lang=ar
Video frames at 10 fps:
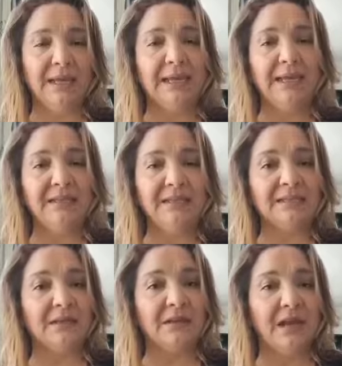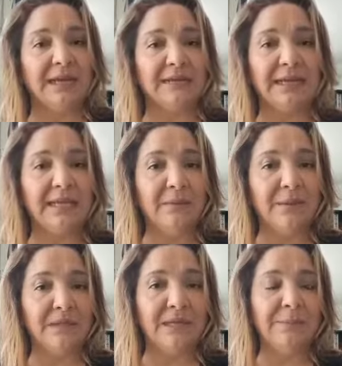التي استطاعت على
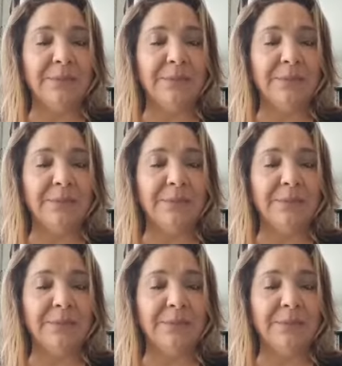مدى